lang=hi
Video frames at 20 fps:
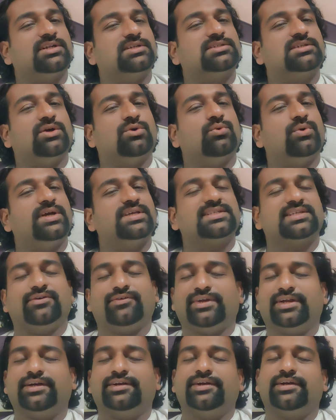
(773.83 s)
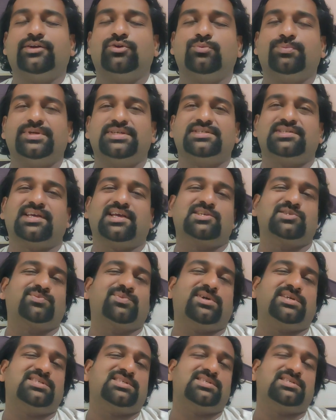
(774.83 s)
खर्चा हुआ है सेवन हंड्रेड रुपीज़ के
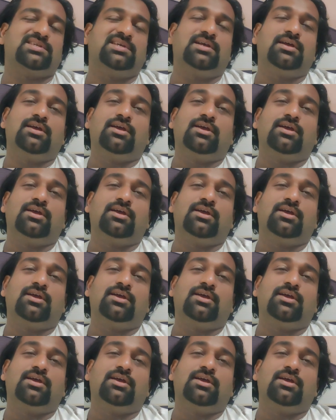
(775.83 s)
आसपास